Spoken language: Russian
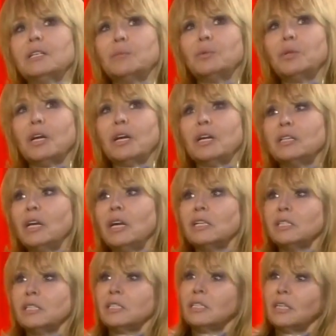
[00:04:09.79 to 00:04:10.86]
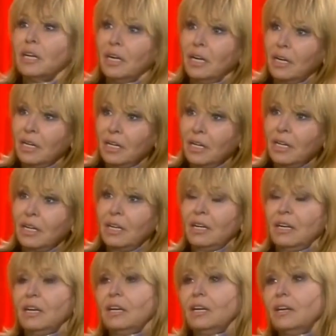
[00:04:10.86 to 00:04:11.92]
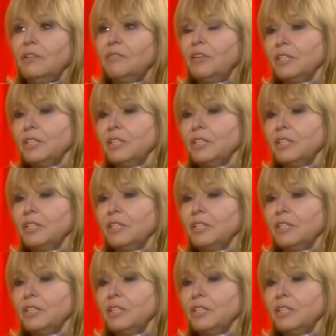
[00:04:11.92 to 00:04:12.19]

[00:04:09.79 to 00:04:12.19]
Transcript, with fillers: Это была родная сестра э,